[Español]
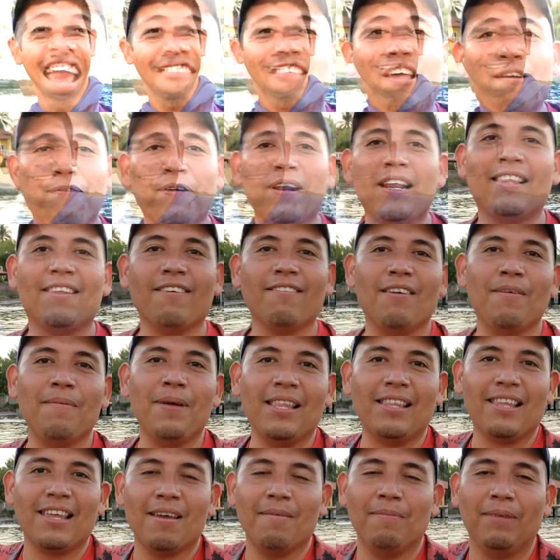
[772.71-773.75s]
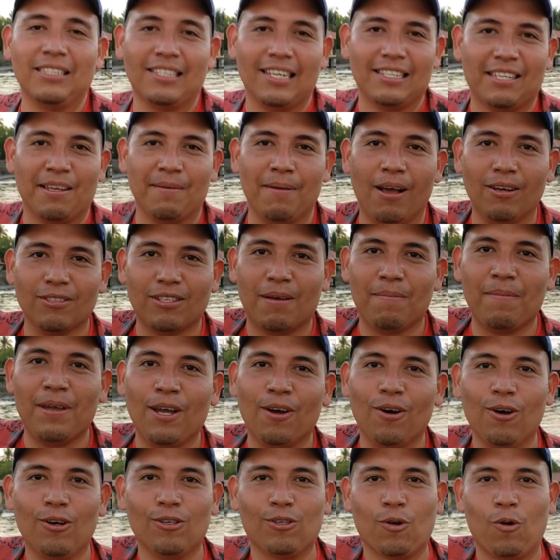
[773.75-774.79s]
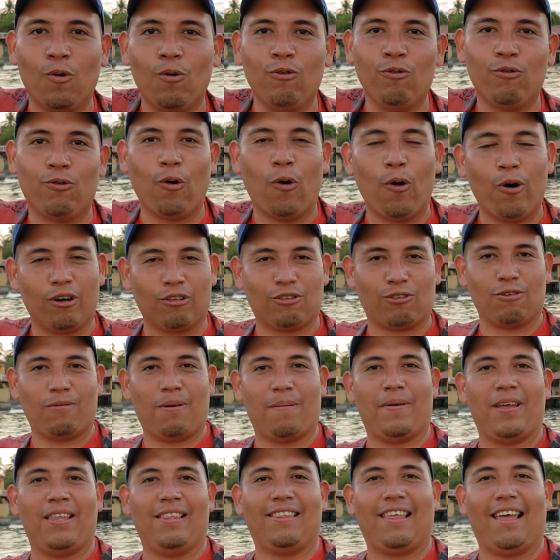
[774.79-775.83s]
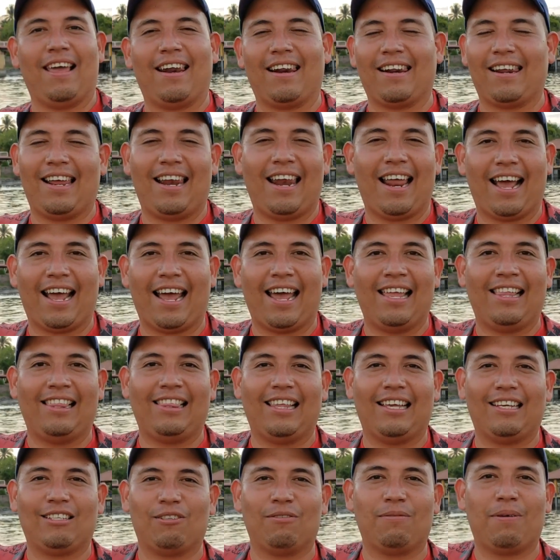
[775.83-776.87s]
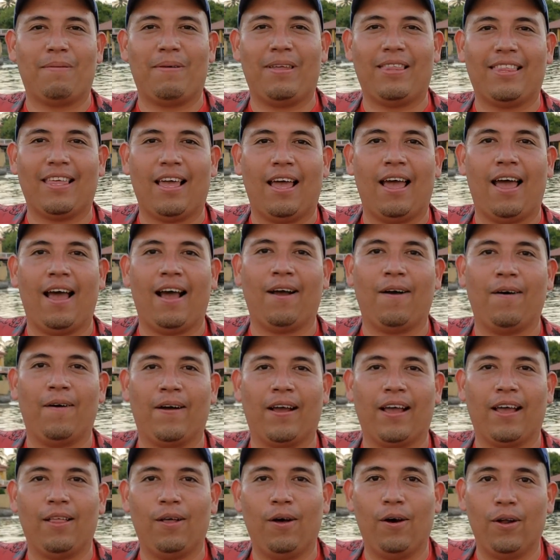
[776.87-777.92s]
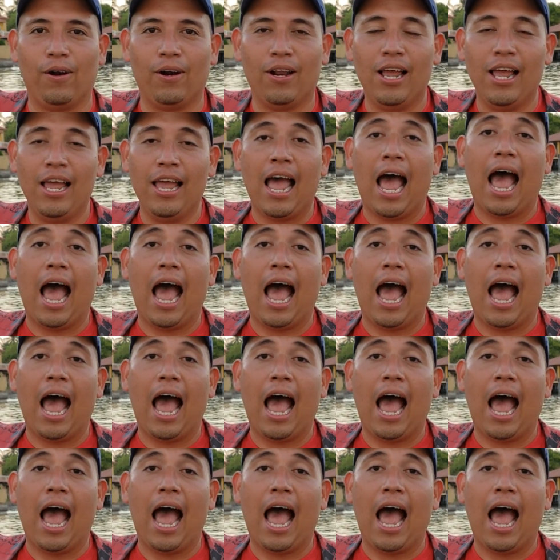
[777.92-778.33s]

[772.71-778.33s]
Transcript: Definitivamente, mis estimados amigos, un tour sumamente relajante, sumamente acogedor.